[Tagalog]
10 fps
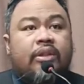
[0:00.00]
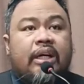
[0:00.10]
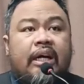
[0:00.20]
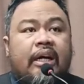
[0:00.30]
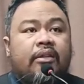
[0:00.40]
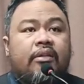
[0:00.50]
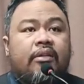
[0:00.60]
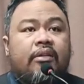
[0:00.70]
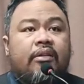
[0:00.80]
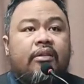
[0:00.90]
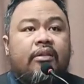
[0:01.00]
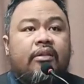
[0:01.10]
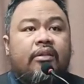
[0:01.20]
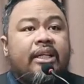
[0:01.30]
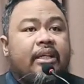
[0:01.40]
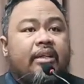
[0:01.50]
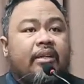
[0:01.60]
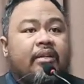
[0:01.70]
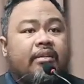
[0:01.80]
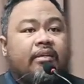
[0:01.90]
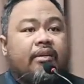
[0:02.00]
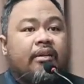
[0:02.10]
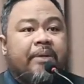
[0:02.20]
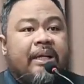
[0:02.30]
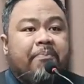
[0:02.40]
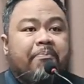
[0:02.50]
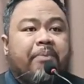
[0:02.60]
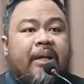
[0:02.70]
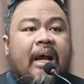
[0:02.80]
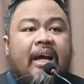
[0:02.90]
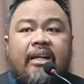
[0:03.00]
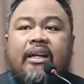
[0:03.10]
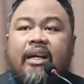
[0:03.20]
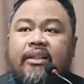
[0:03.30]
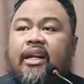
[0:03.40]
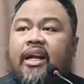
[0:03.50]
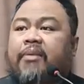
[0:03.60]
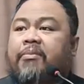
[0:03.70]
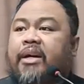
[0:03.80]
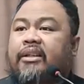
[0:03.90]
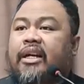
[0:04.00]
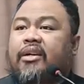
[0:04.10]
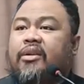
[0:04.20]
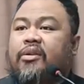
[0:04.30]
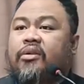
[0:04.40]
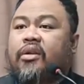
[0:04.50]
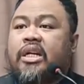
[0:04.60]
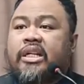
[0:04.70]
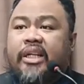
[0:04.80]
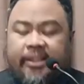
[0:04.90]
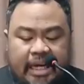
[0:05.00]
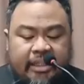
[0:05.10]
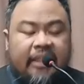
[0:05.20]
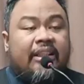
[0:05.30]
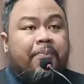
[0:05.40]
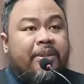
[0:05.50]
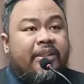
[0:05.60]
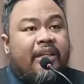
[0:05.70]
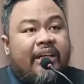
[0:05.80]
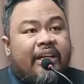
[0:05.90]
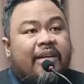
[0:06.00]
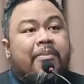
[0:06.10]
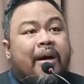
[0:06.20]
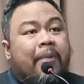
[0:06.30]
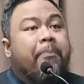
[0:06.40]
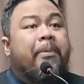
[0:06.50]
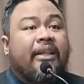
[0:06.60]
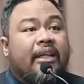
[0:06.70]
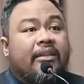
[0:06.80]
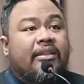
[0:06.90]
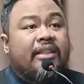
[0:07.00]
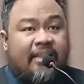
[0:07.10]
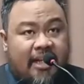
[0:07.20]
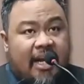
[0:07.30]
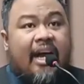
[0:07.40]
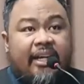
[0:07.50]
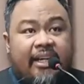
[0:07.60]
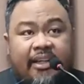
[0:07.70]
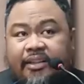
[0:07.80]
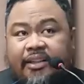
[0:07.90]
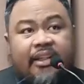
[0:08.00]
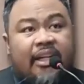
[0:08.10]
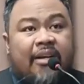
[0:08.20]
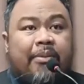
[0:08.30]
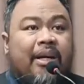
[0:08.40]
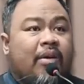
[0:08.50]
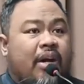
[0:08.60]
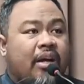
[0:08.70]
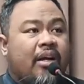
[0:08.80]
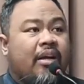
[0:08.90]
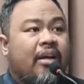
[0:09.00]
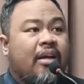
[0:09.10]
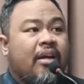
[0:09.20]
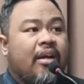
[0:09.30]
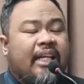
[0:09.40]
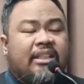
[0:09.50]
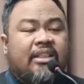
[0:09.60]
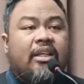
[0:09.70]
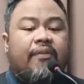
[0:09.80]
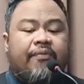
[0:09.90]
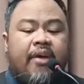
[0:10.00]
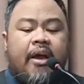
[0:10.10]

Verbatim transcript: they're just making money. Pinipirahan lang nila ang mga tao Nagdadagdag pa sila ng mga batas na sila nga ay hindi nila magawa. As if, pag nagdagdag,